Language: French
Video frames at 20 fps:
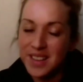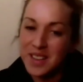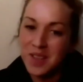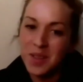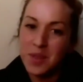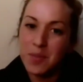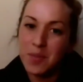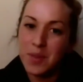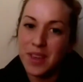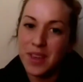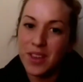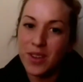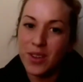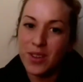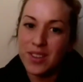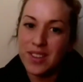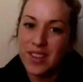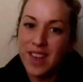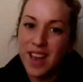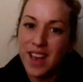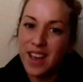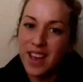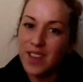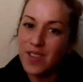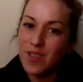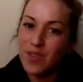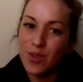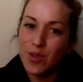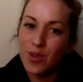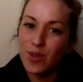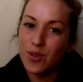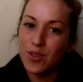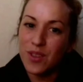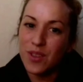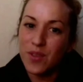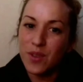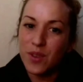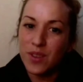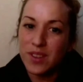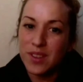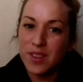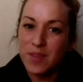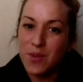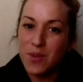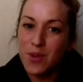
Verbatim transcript: mais quand ça arrive, euh, on est forcément